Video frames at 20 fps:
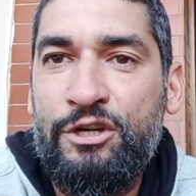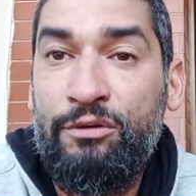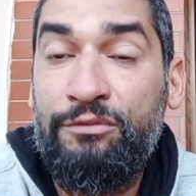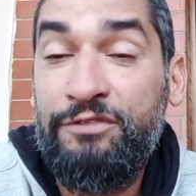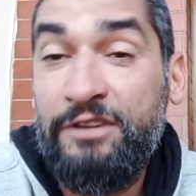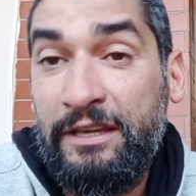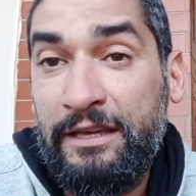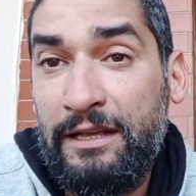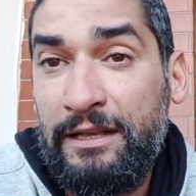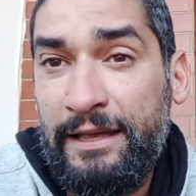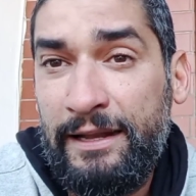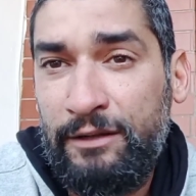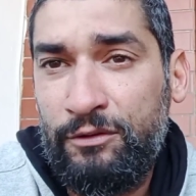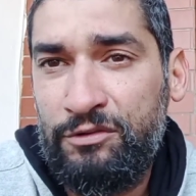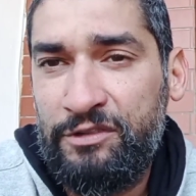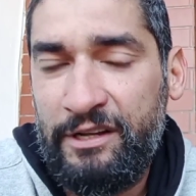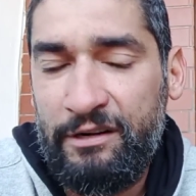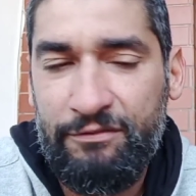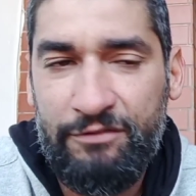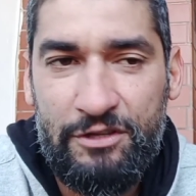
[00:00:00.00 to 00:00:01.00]
Eu vi que ele era
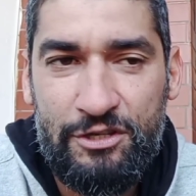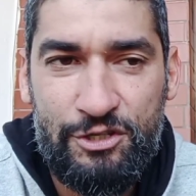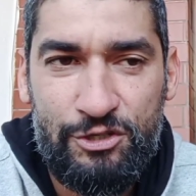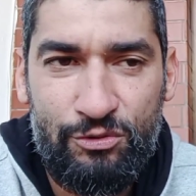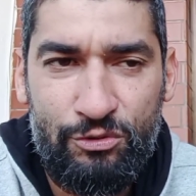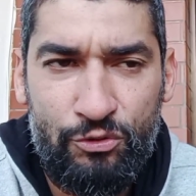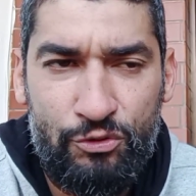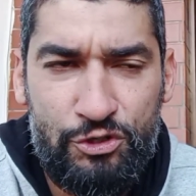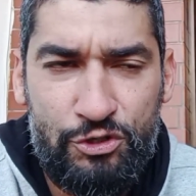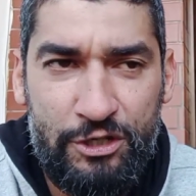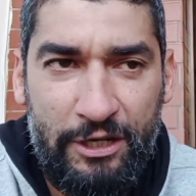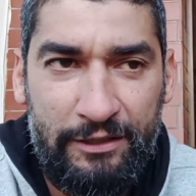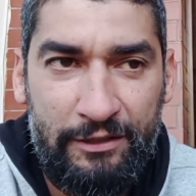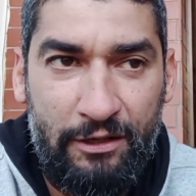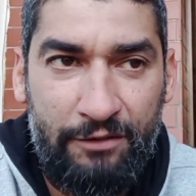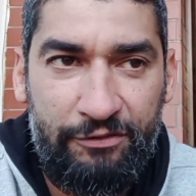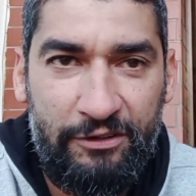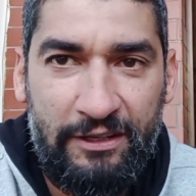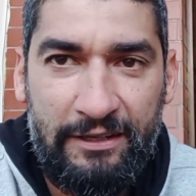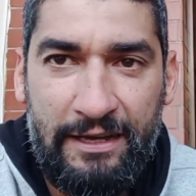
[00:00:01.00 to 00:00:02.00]
do 021, Rio de
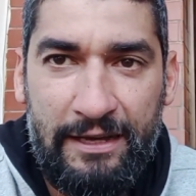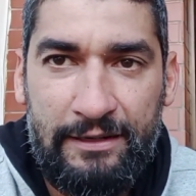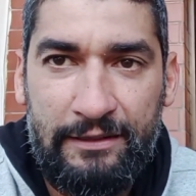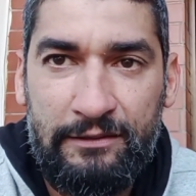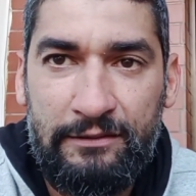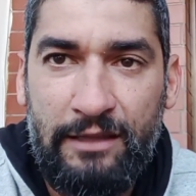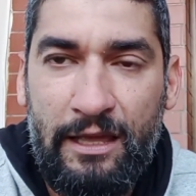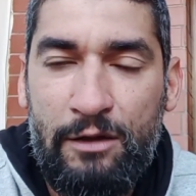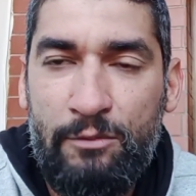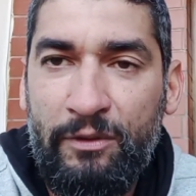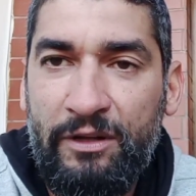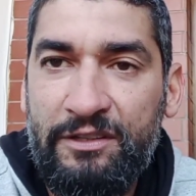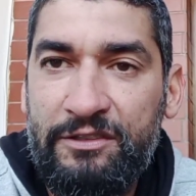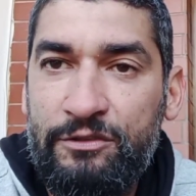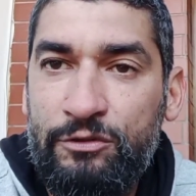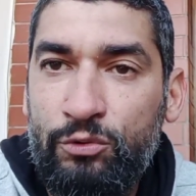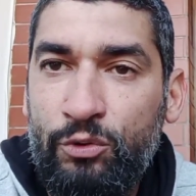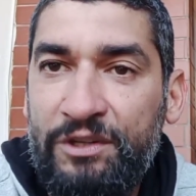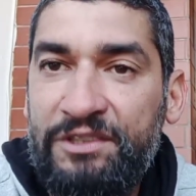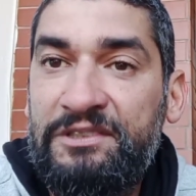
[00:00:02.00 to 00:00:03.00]
Janeiro. Eu falei, cara, tem
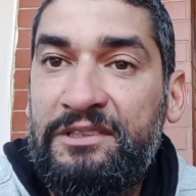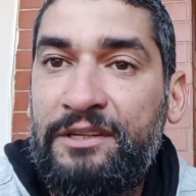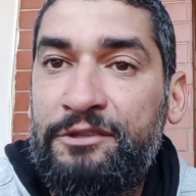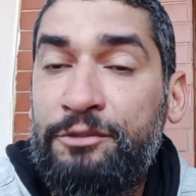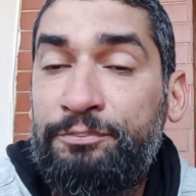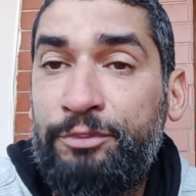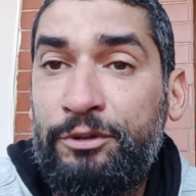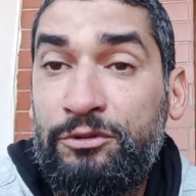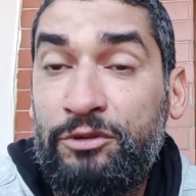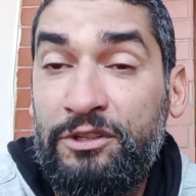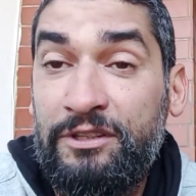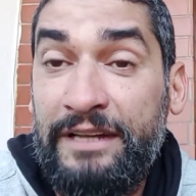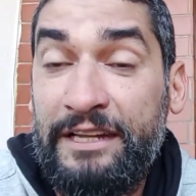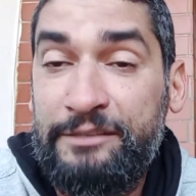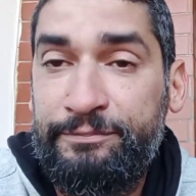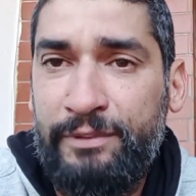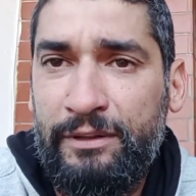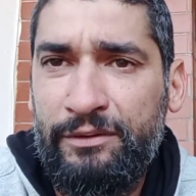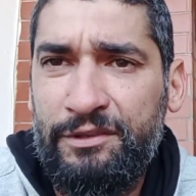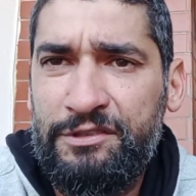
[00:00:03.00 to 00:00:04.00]
umas duas, três
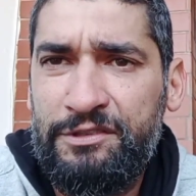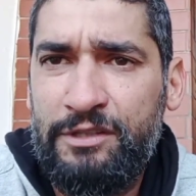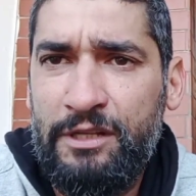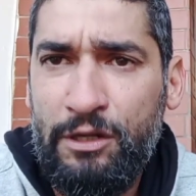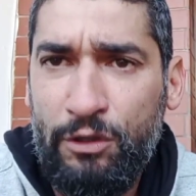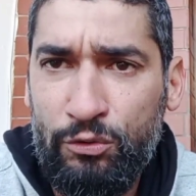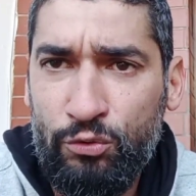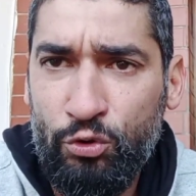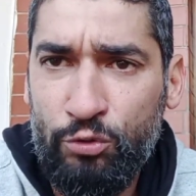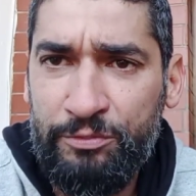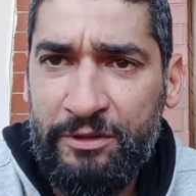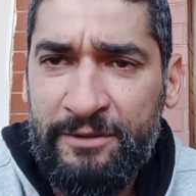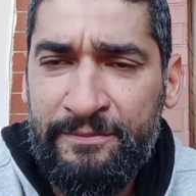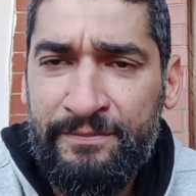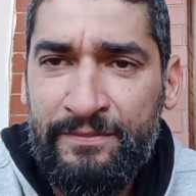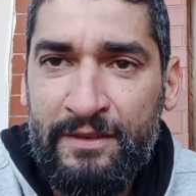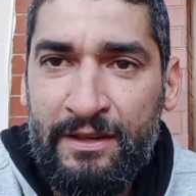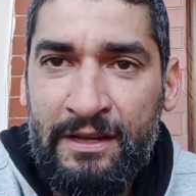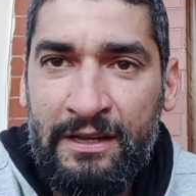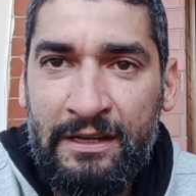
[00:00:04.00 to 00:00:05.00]
oportunidades para você em clube,
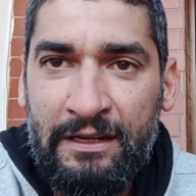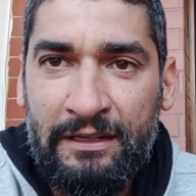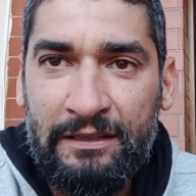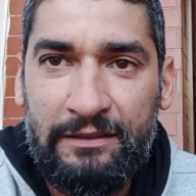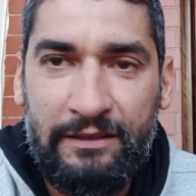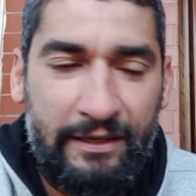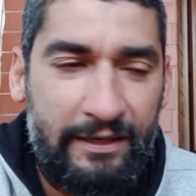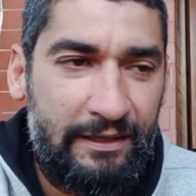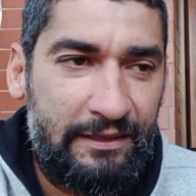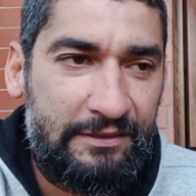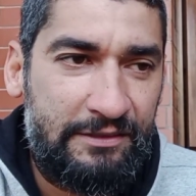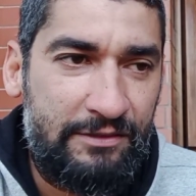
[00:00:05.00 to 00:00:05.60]
né?